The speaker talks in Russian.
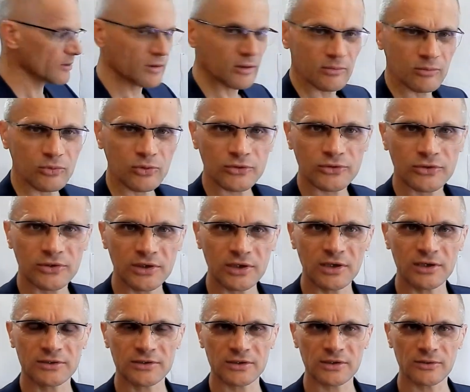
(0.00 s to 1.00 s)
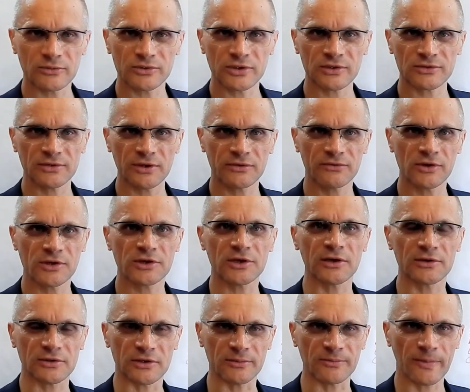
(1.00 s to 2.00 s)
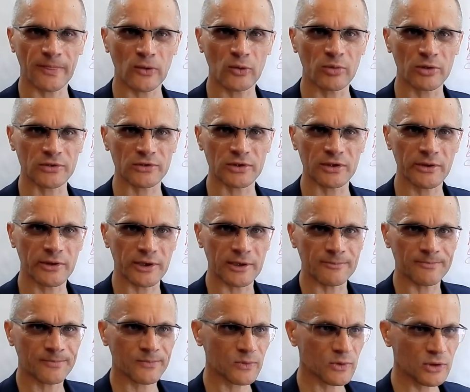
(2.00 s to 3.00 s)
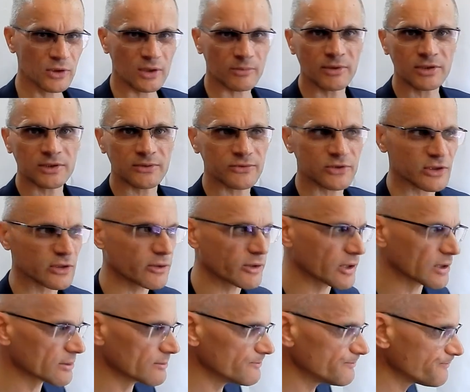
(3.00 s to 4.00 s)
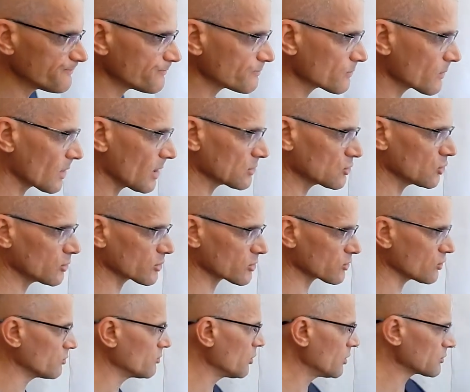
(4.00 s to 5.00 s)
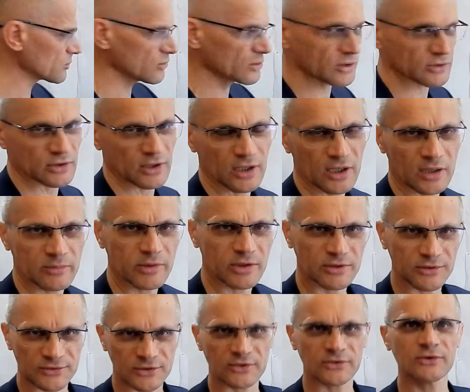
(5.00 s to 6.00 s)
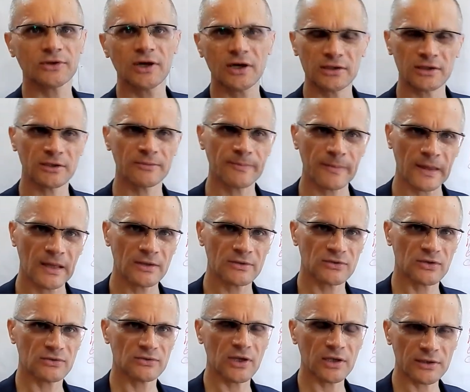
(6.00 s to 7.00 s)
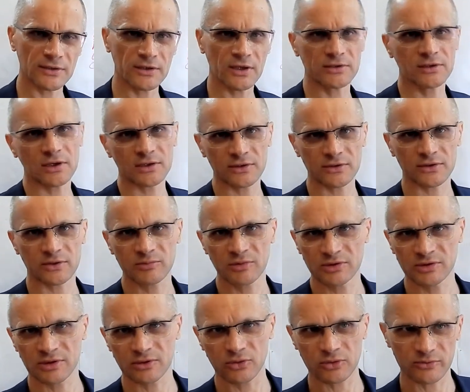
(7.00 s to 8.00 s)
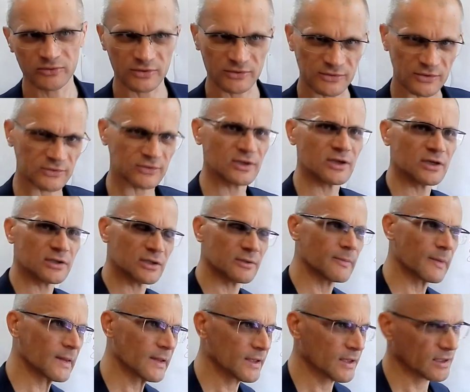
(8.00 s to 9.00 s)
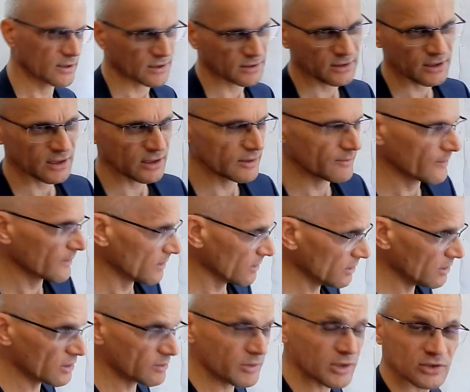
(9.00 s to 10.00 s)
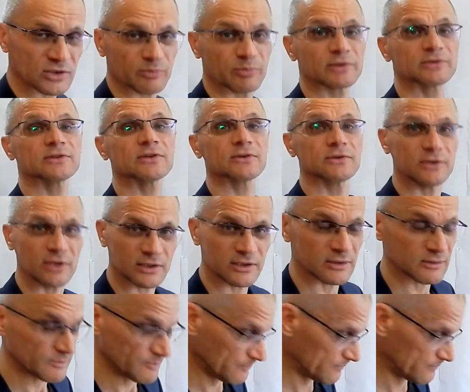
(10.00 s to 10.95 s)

мозг делится у нас на две части, образно говоря. И об этом все говорят. О том, что мозг у нас имеется сознание, сознательная деятельность, мы находимся в сознании и так далее. И имеется подсознание.